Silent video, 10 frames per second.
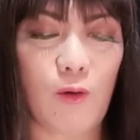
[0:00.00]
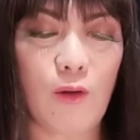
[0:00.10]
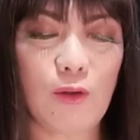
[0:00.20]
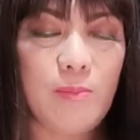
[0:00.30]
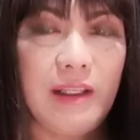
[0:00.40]

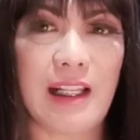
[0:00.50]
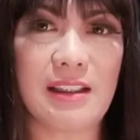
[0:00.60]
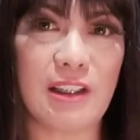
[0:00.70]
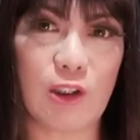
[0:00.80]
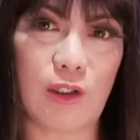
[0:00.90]
Although
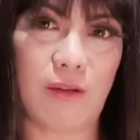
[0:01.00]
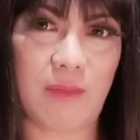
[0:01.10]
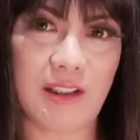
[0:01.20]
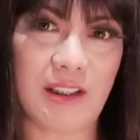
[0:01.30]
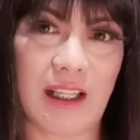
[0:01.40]
minessage ko
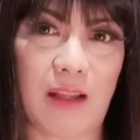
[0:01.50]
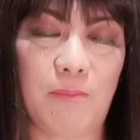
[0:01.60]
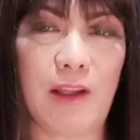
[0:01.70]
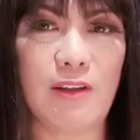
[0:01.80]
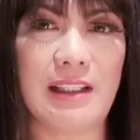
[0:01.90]
naman siya,
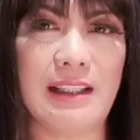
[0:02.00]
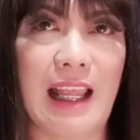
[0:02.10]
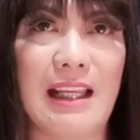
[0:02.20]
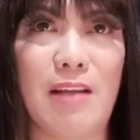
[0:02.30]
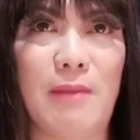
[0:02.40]
pero
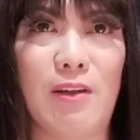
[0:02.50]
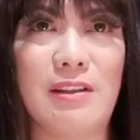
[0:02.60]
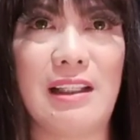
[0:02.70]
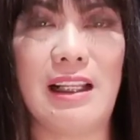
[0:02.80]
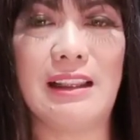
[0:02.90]
dahil nga meron
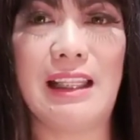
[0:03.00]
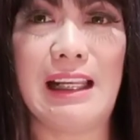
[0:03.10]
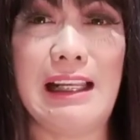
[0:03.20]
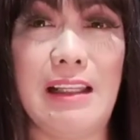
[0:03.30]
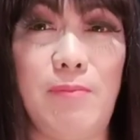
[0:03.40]
silang
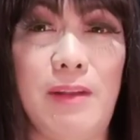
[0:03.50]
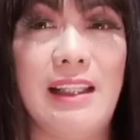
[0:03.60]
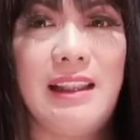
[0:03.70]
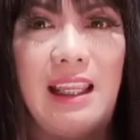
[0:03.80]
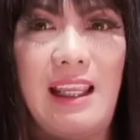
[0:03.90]

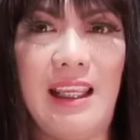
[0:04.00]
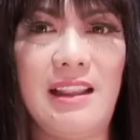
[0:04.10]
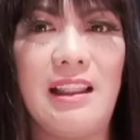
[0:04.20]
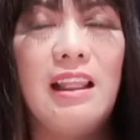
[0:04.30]
delivery date,